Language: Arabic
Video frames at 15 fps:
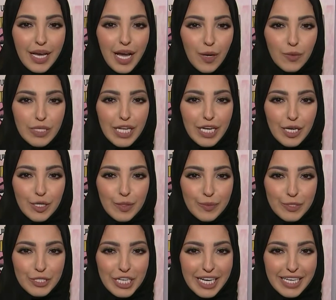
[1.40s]
عودة
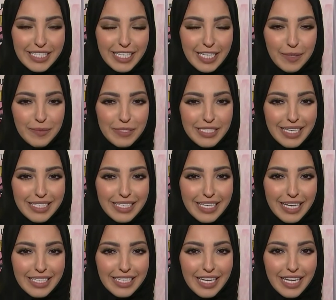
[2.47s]
لكم مشاهدينا من
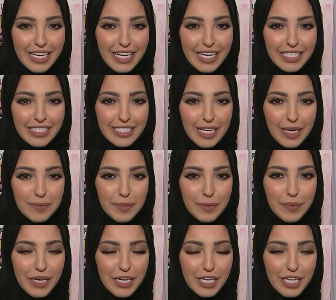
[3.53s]
تغطيتنا الخاصة
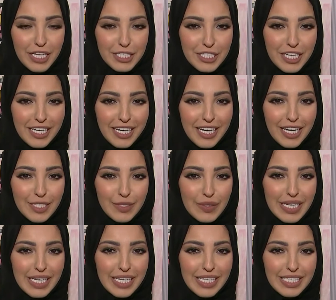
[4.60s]
بمعرض الشارقة
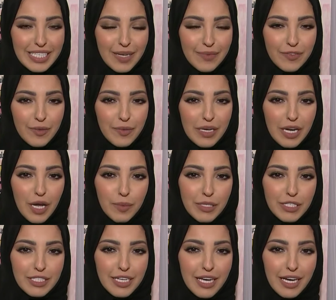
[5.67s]
الدولي للكتاب في
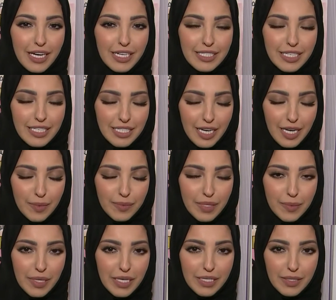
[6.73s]
برنامج ساعة كتاب
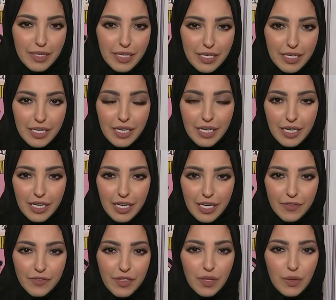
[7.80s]
طبعا
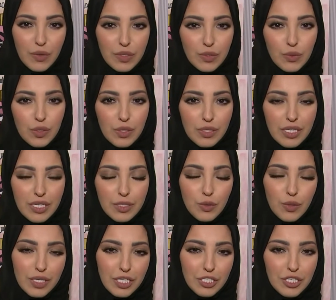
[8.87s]
آه، في ضوء دور,
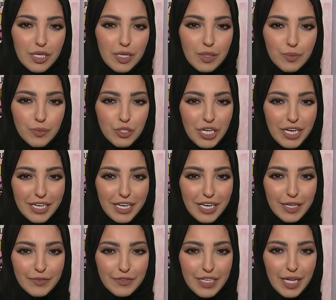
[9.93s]
دور نشر
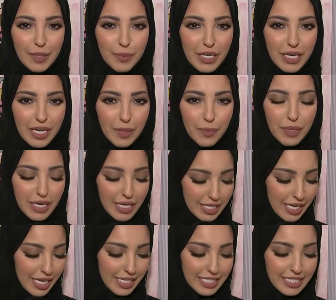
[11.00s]
المشاركة في المعرض
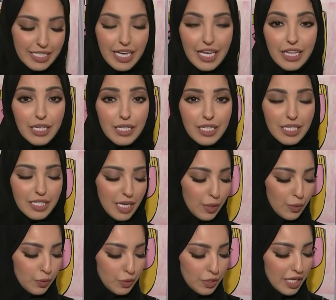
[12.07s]
معنا الأستاذ علي
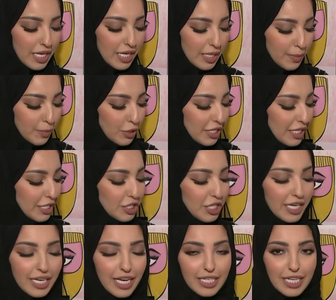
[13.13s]
داوود مدير
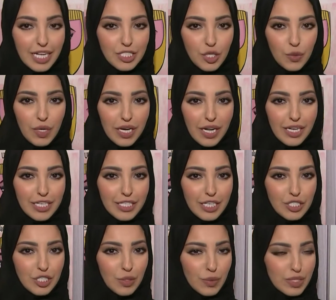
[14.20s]
شركة الجوهرة
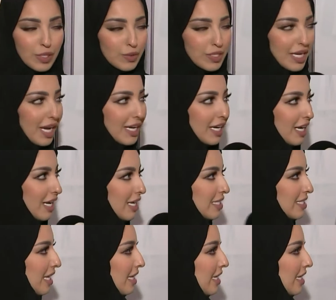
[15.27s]
للنشر والتوزيع حياك الله أستاذ